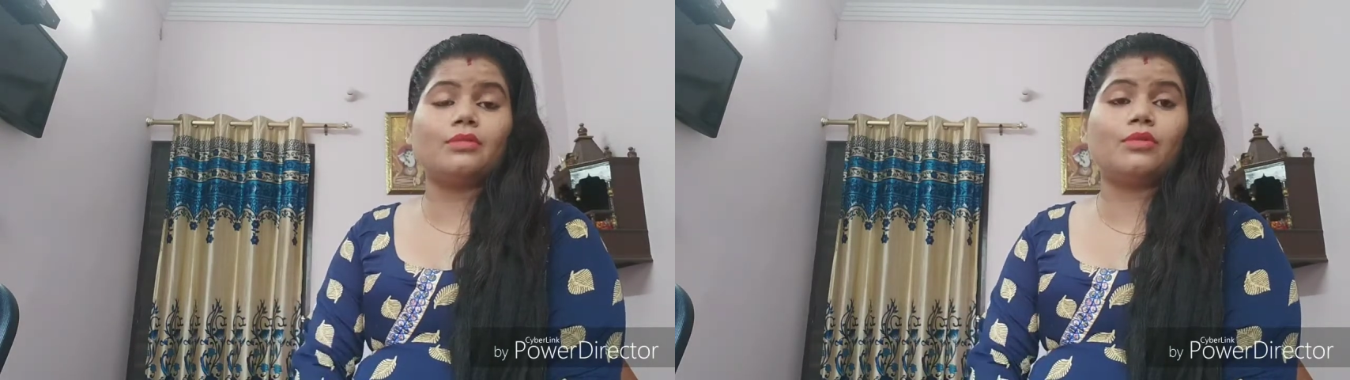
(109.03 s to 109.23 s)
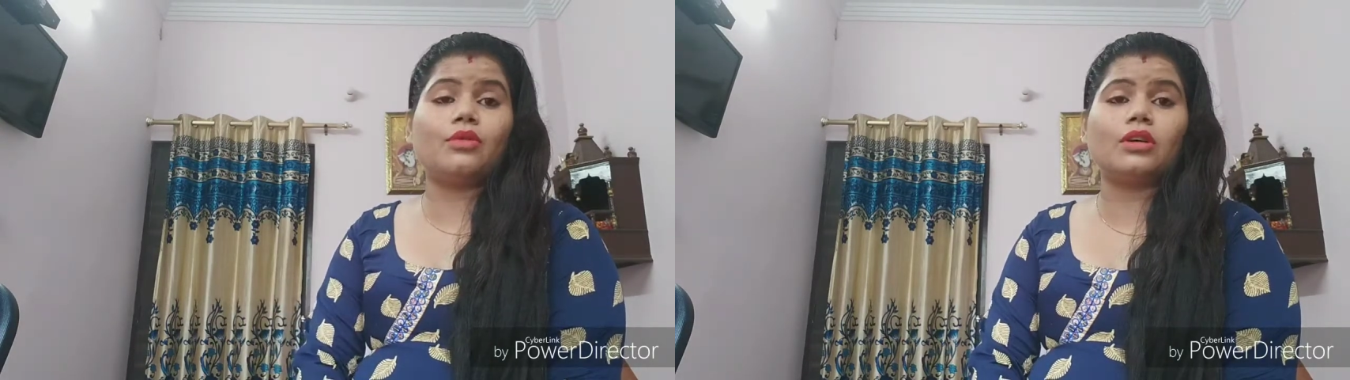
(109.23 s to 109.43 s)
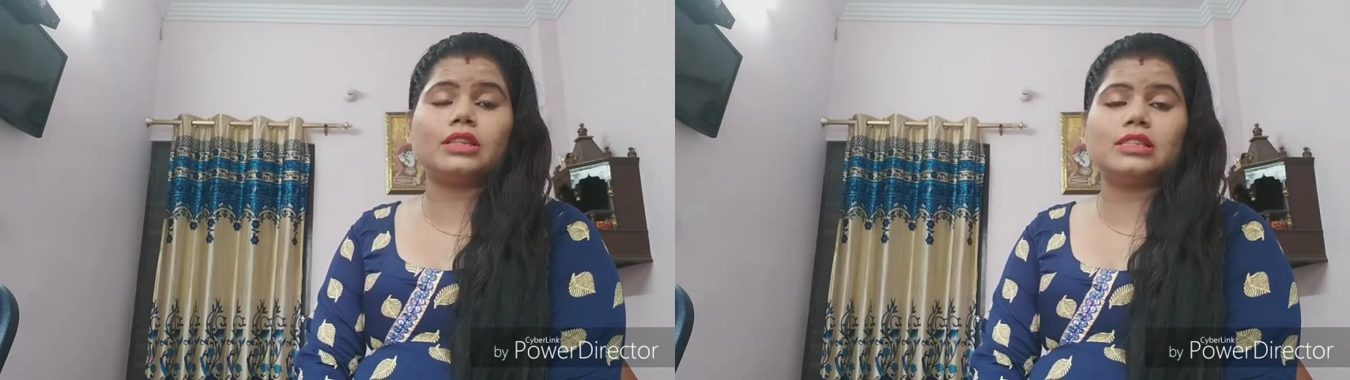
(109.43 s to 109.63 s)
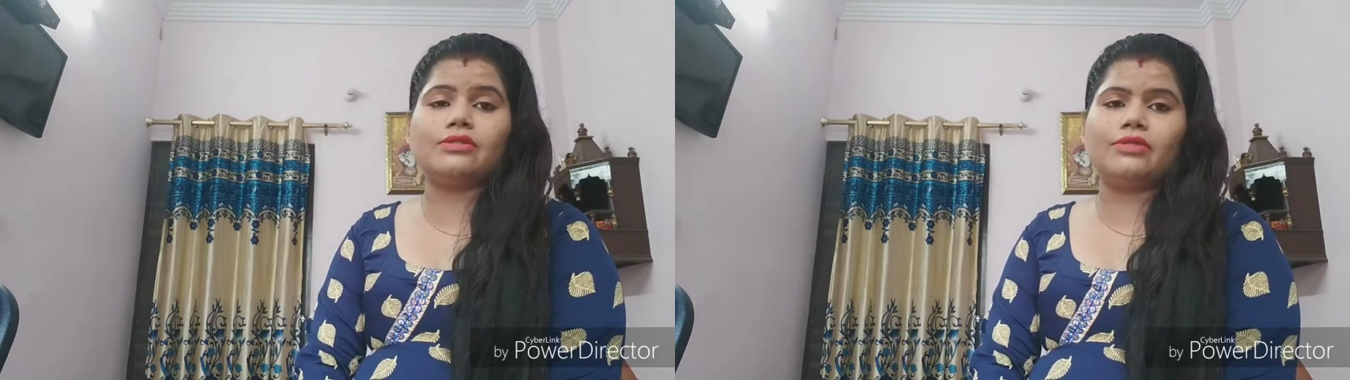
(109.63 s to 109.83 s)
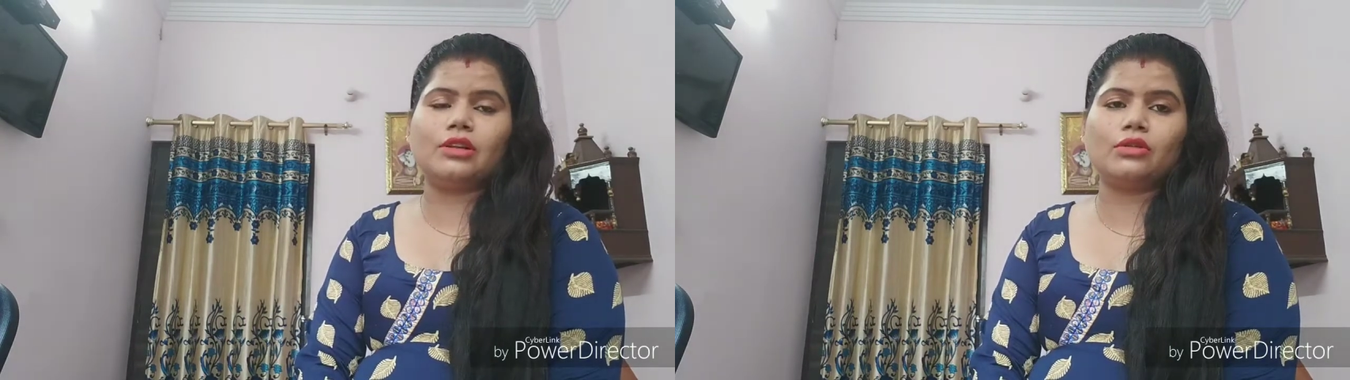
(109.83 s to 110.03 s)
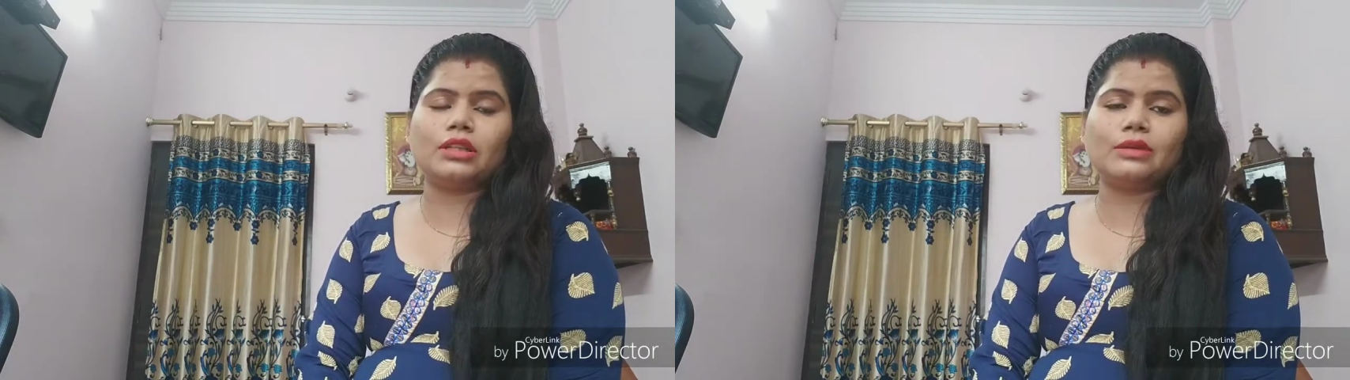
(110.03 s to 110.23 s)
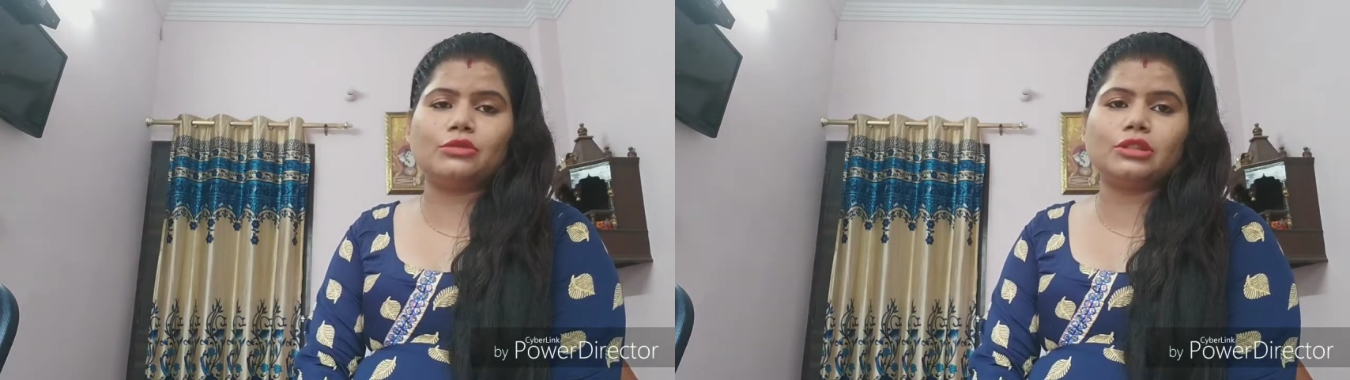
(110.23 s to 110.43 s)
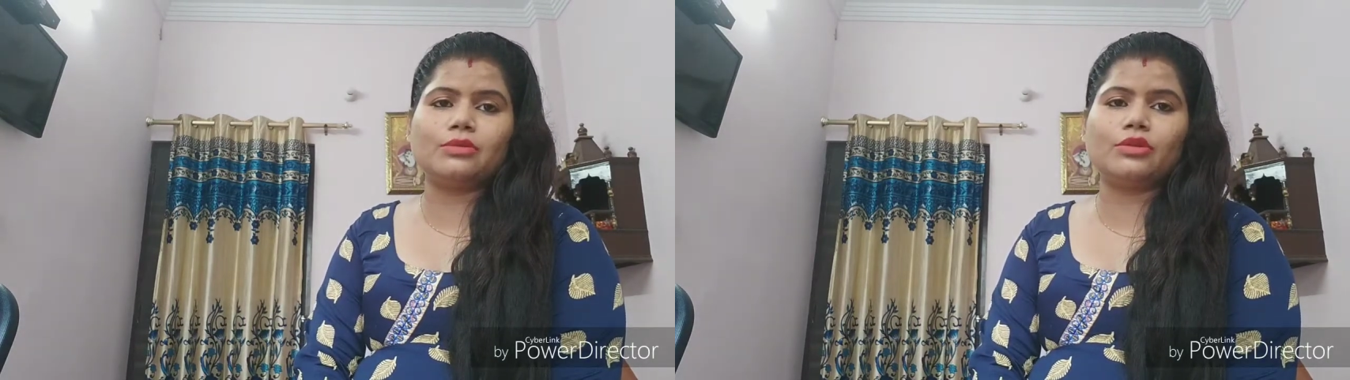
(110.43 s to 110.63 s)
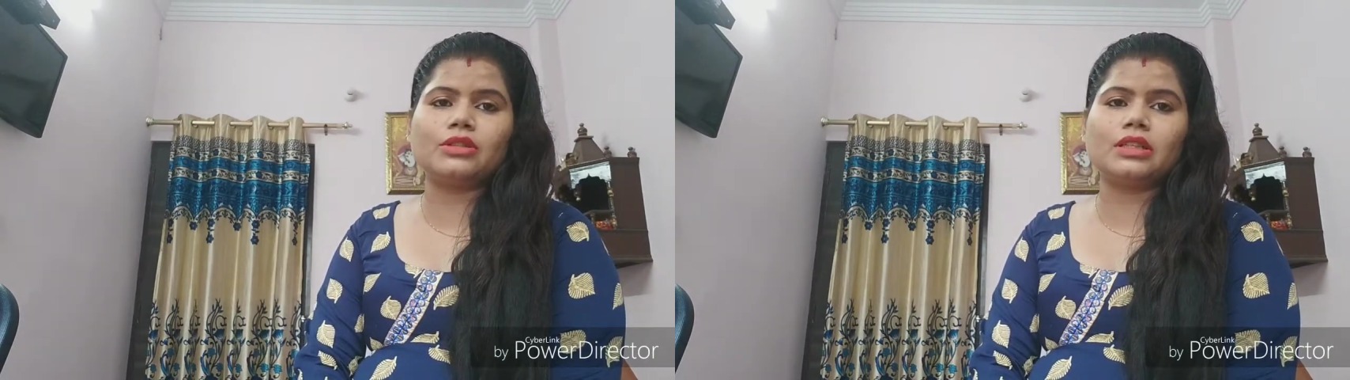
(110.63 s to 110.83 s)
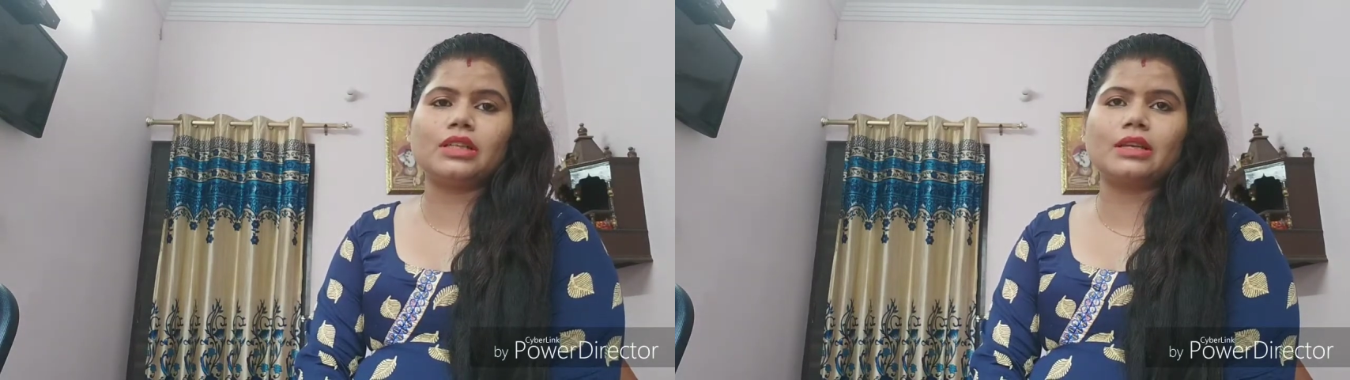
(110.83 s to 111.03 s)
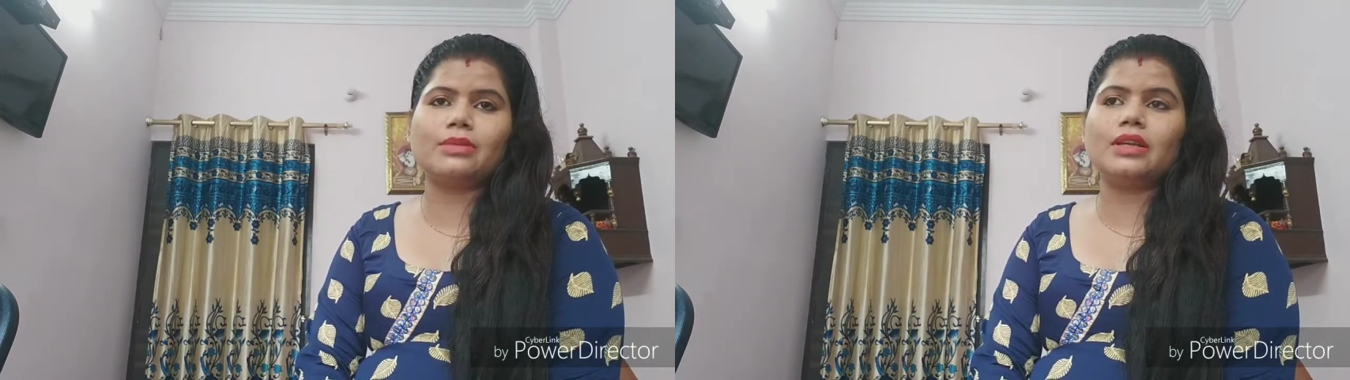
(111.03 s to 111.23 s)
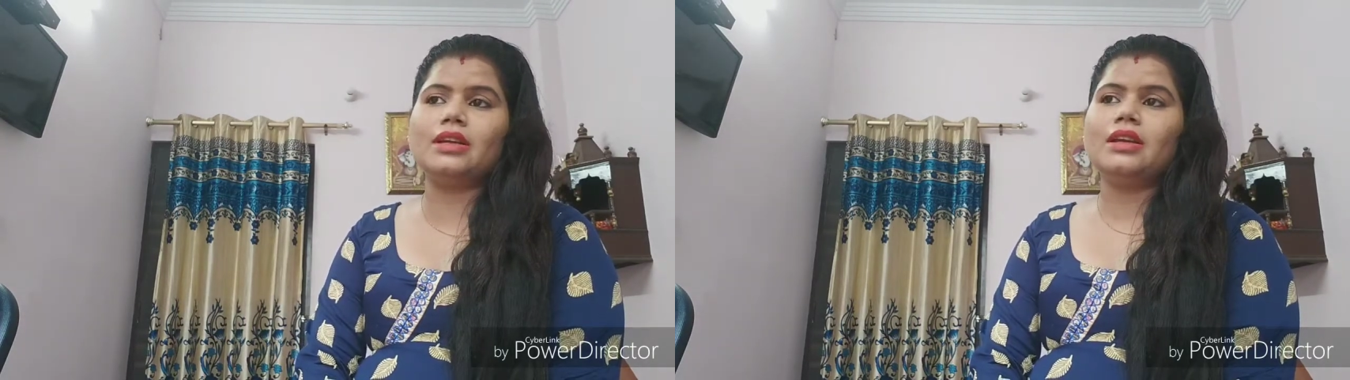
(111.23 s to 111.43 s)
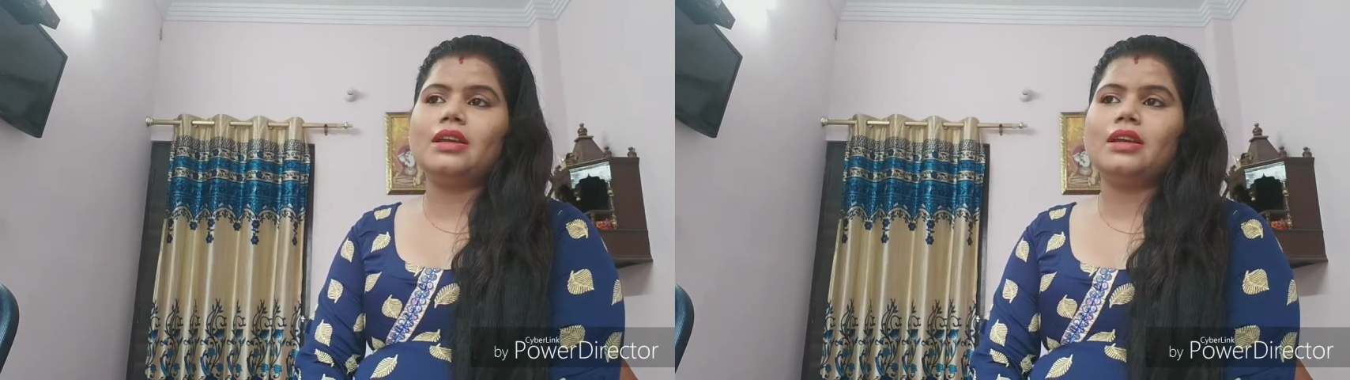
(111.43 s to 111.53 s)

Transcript: बहुत अजीब फील हो रहा था मुझे बहुत ज़्यादा कि भाई